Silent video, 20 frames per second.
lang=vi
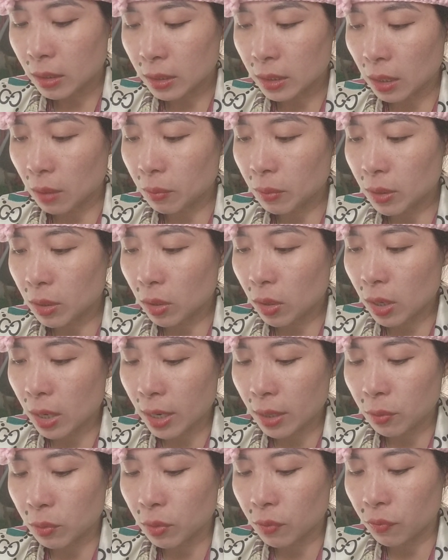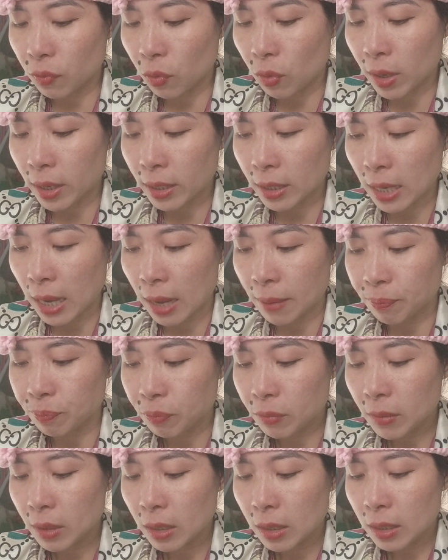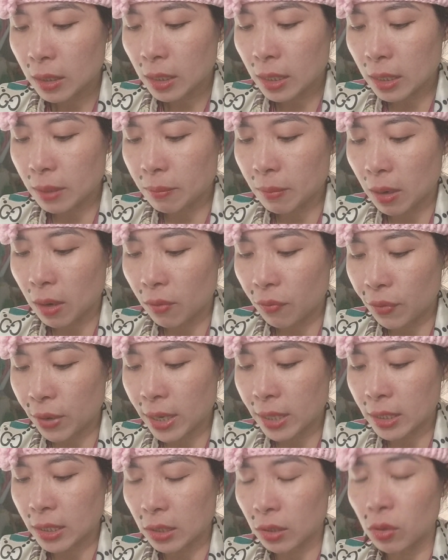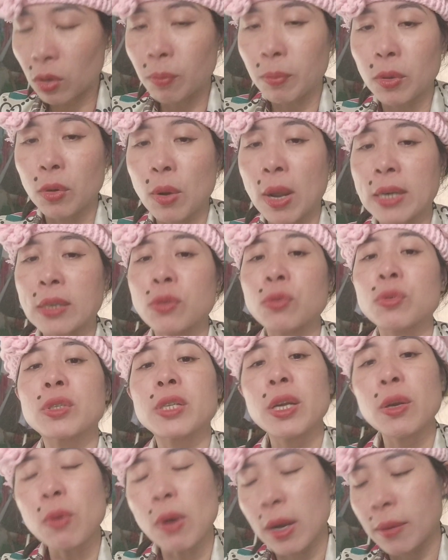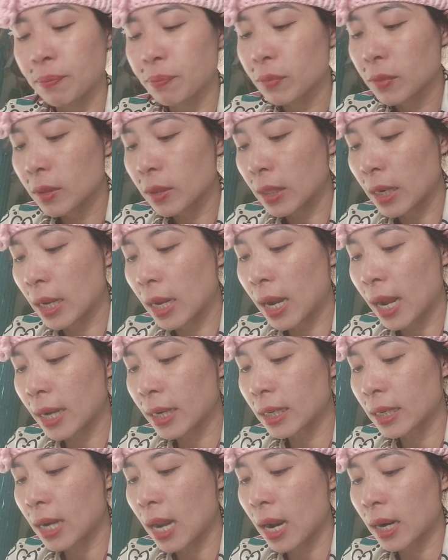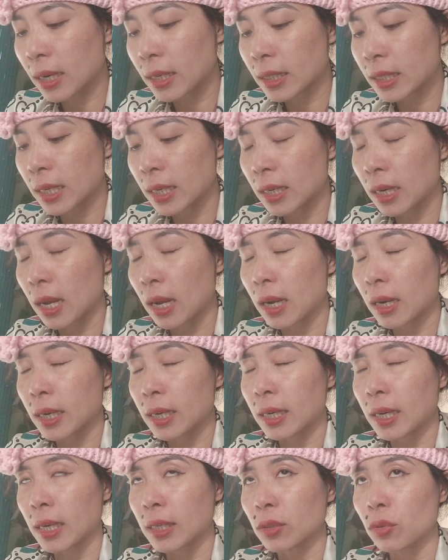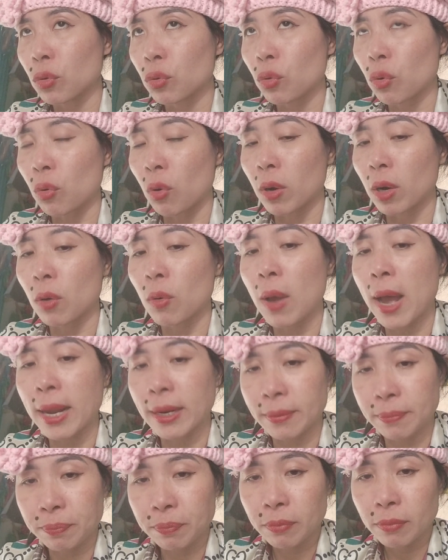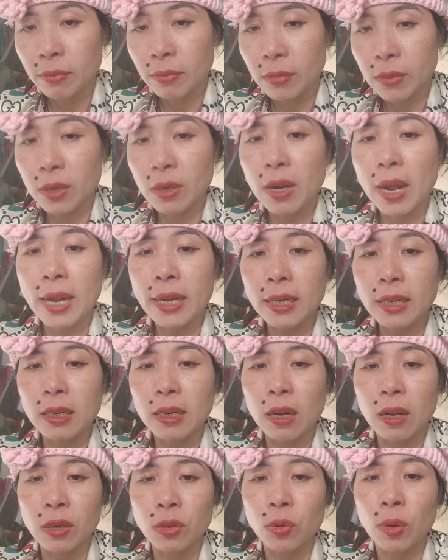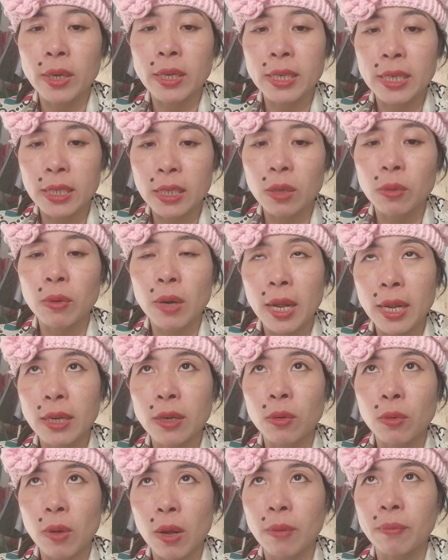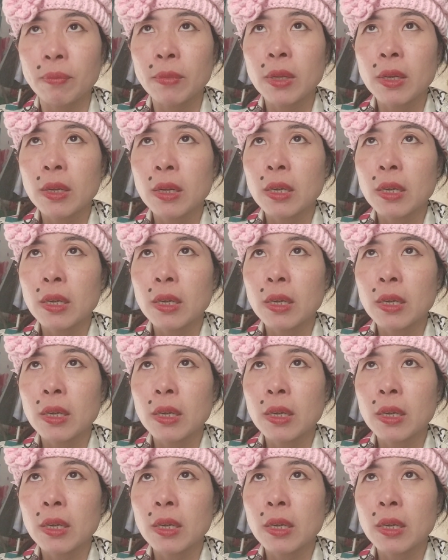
ở trong cái đó là anh Nguyên Vũ anh làm cái MV chỉ có một đoàn chút xíu à để anh ấy đăng lên trên cái kênh YouTube của cái Loan chứ anh ấy lợi nhuận gì trong đây đúng không